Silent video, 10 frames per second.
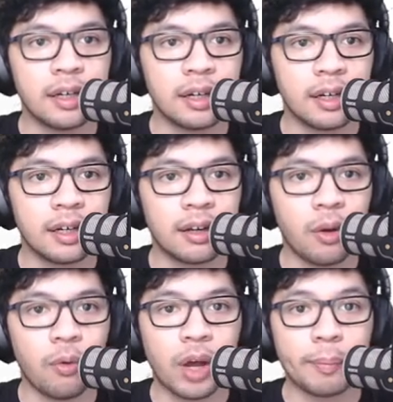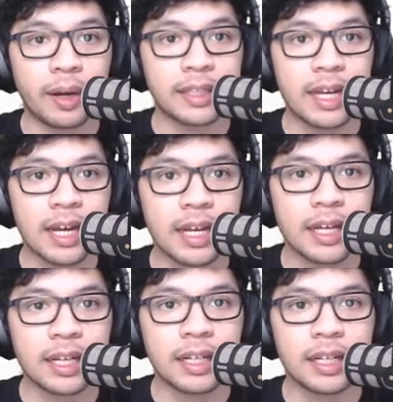uh, lowongan
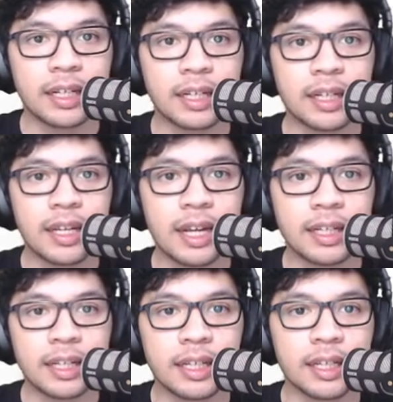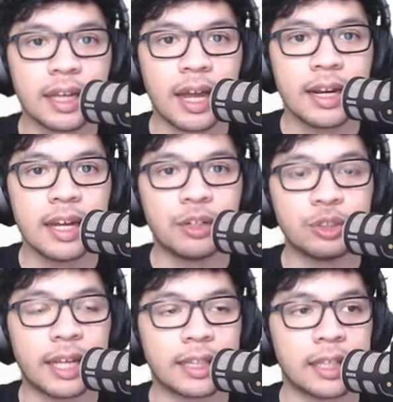pekerjaan, dan ini ada
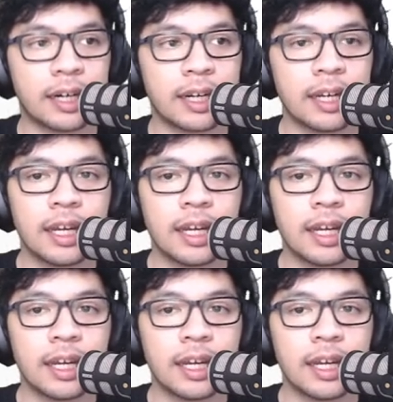newsletter.